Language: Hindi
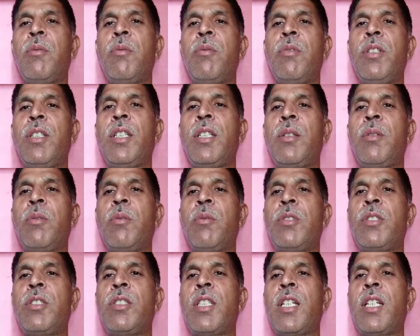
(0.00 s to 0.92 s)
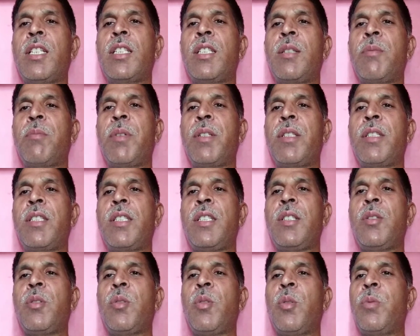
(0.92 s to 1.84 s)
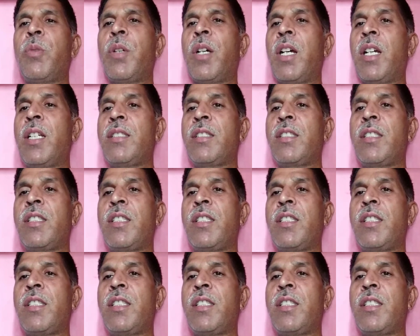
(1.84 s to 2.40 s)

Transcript: उनके उत्साह के प्रति उपहास